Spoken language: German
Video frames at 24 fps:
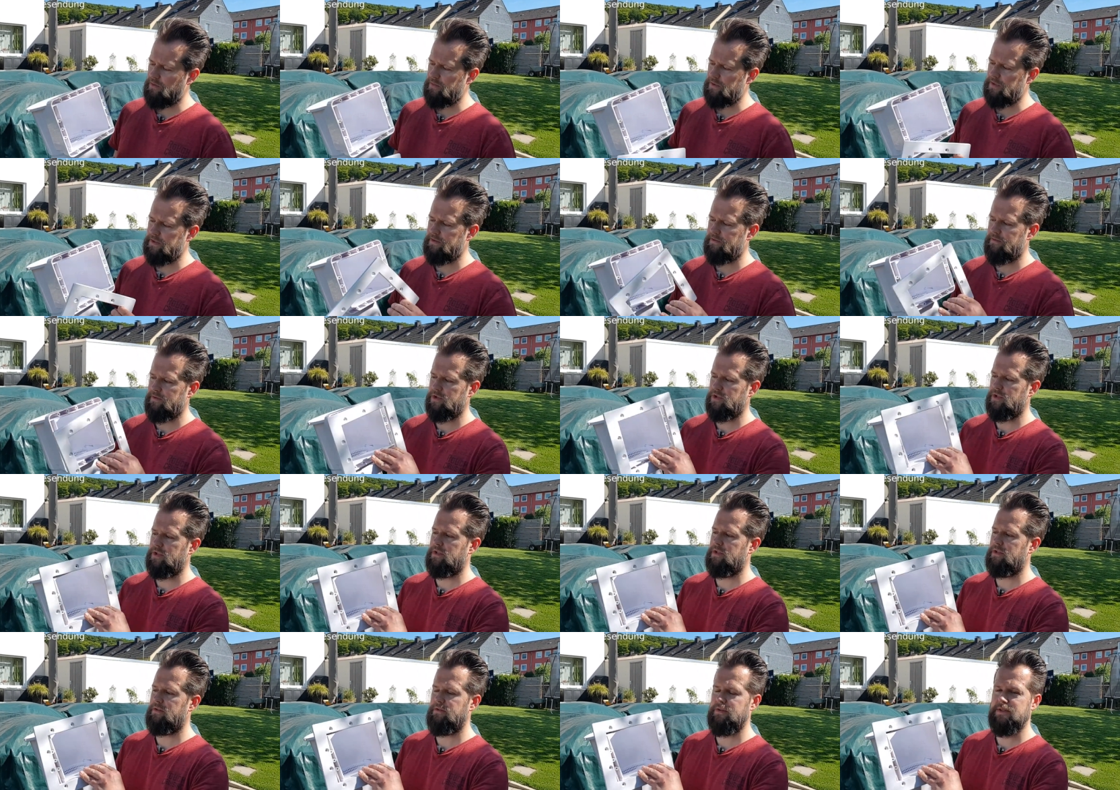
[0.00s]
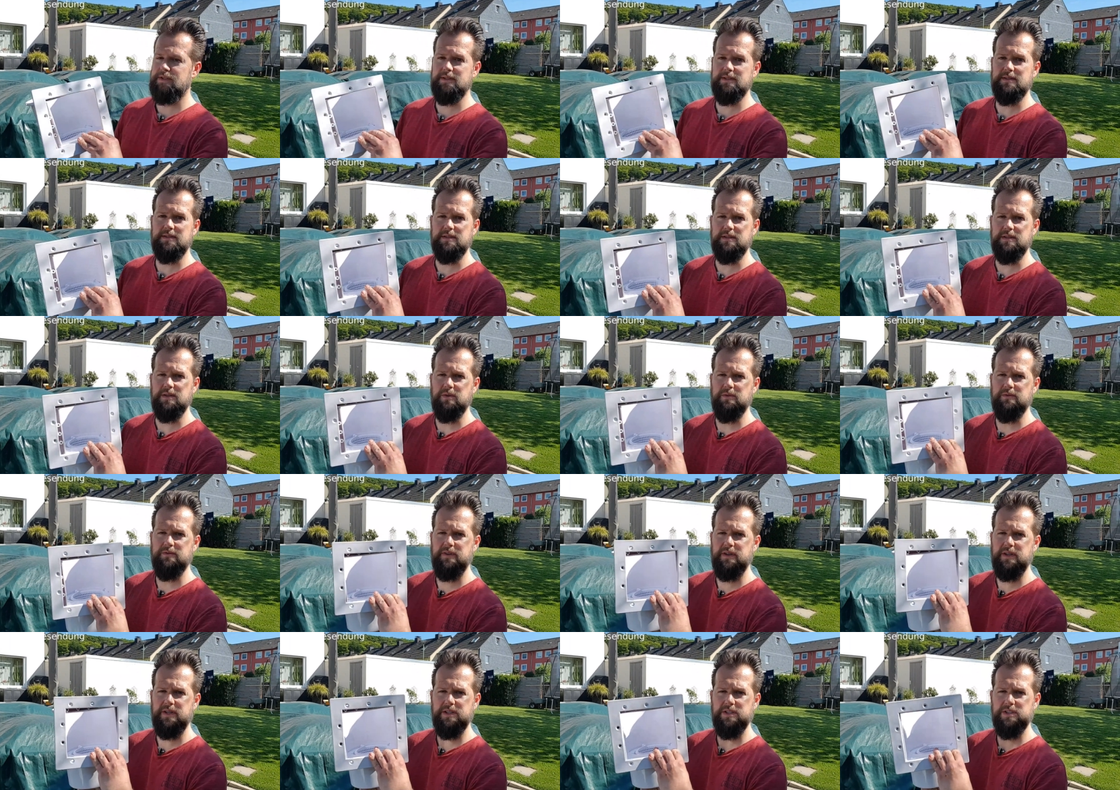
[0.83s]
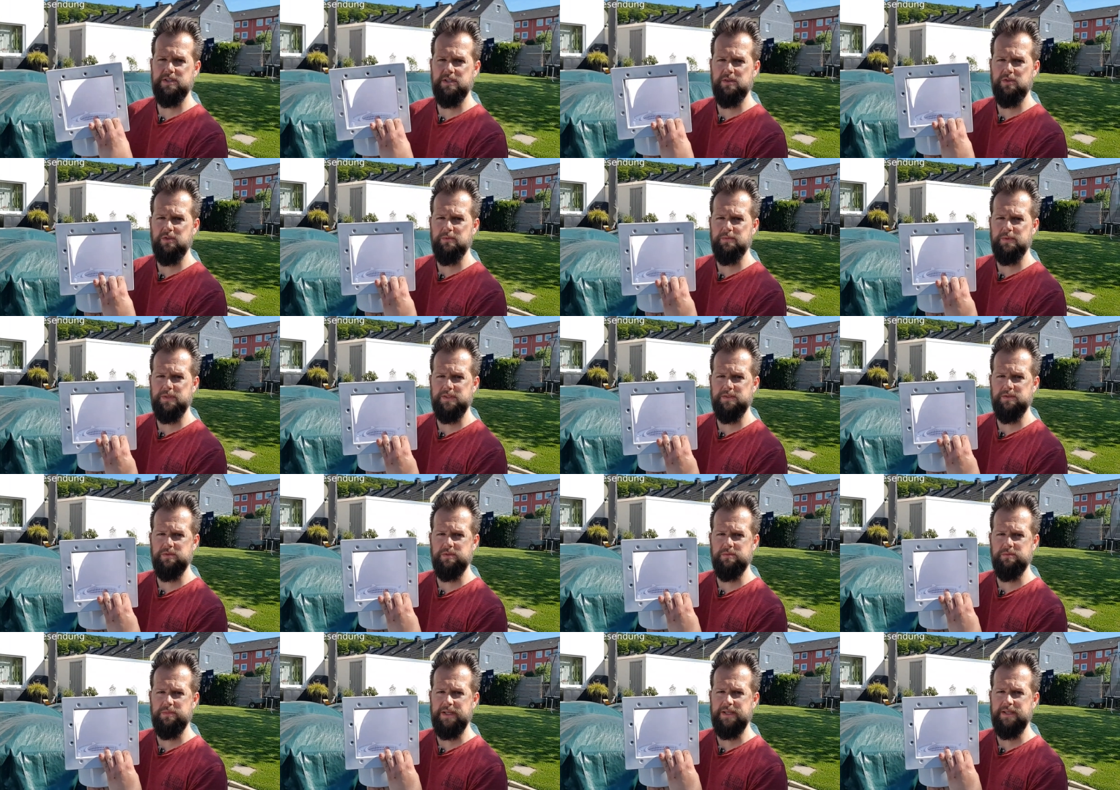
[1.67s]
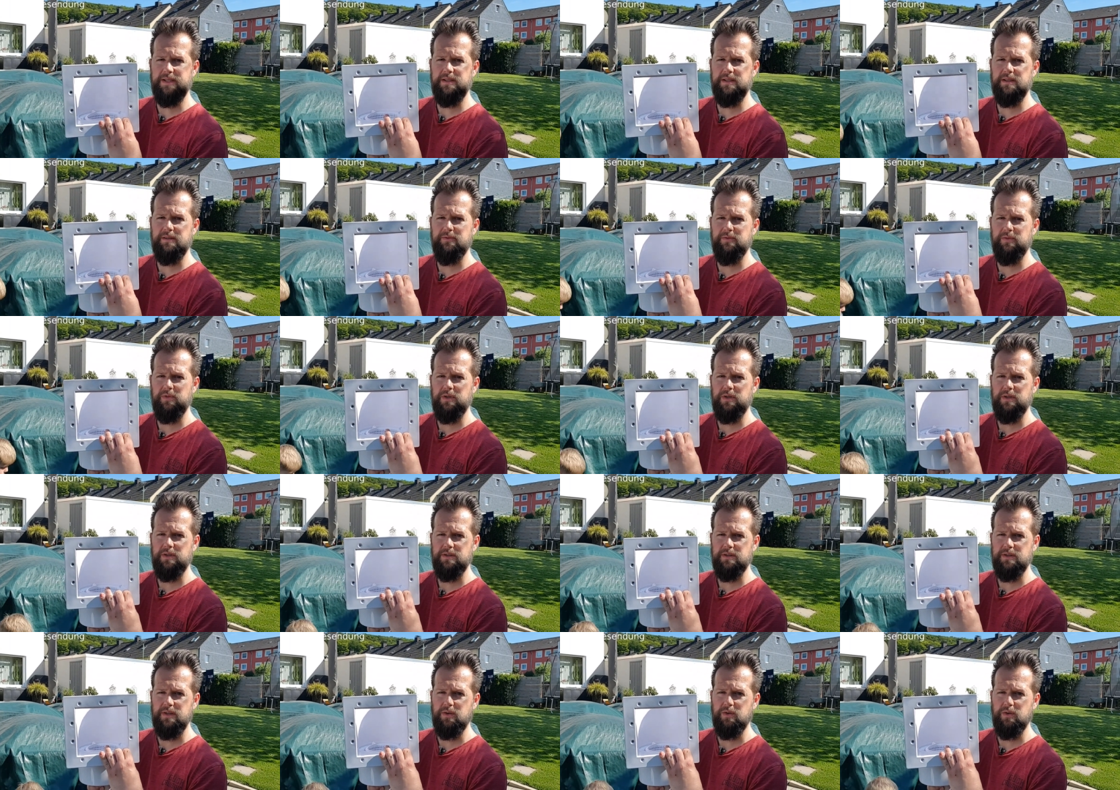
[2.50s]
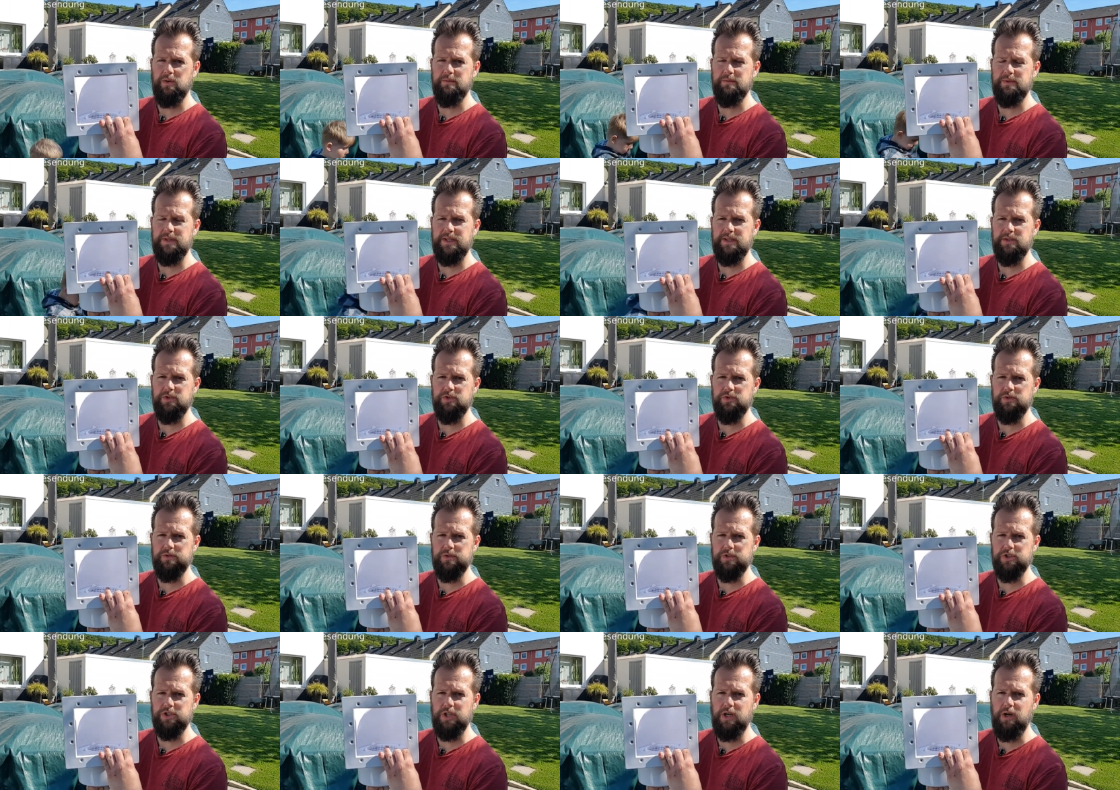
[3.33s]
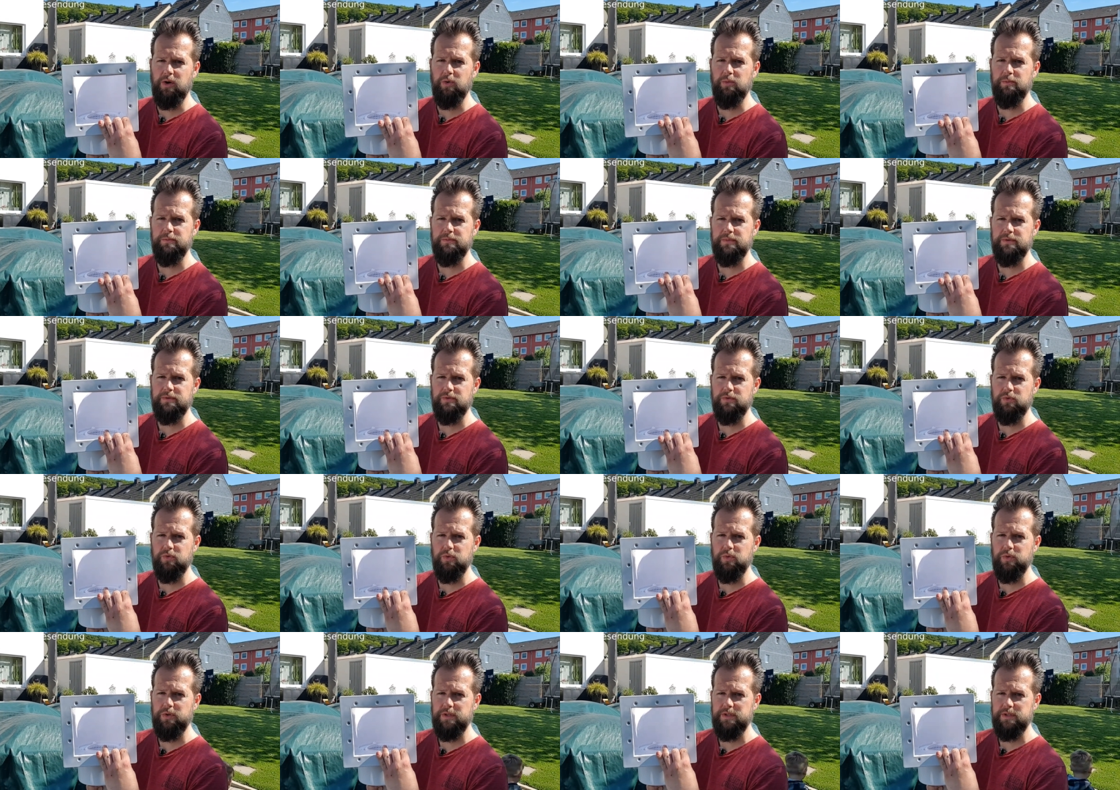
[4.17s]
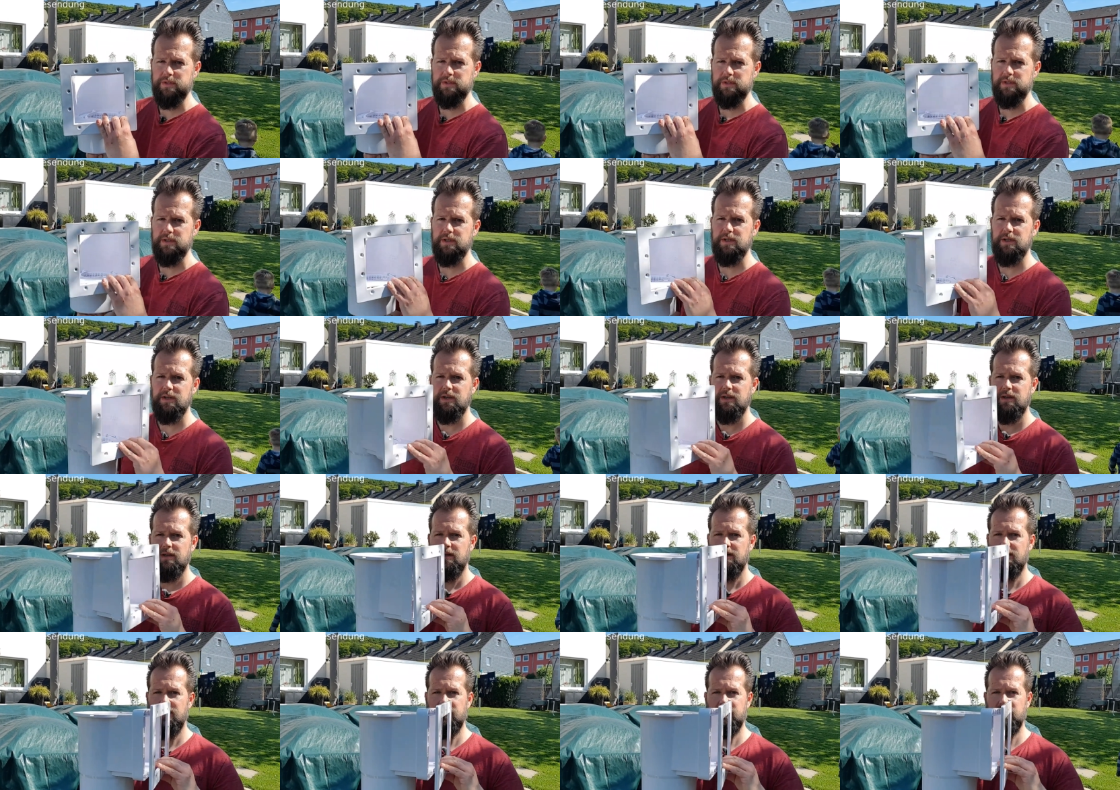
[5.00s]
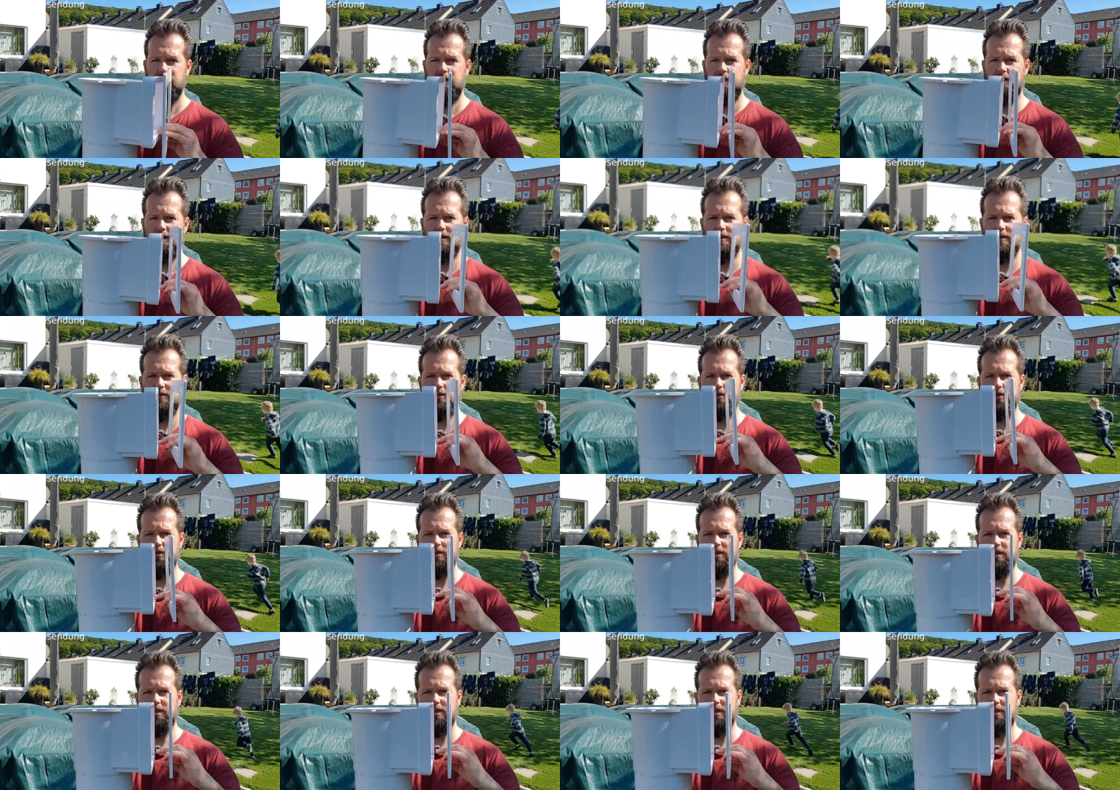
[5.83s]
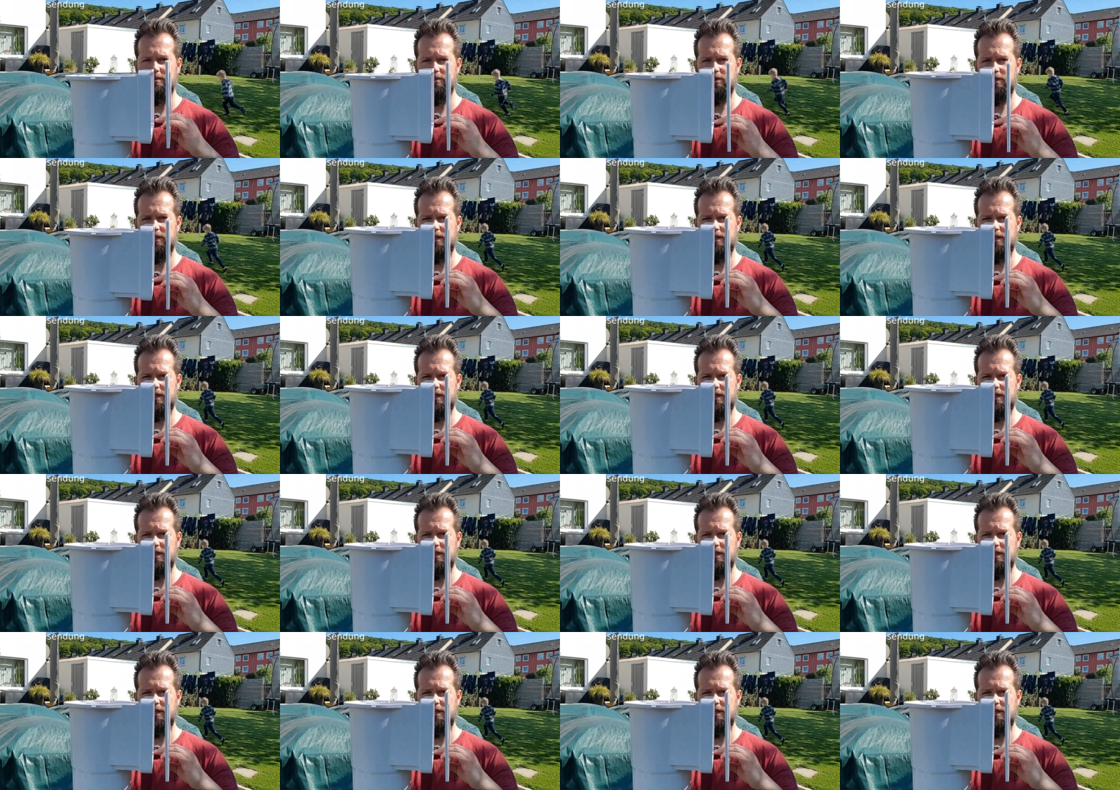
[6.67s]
rum ist. Wahrscheinlich war es jetzt genau falsch. Dann kommt hier so eine Blende davor. Da kommen dicke, schöne Schrauben durch. Also hier dazwischen in dem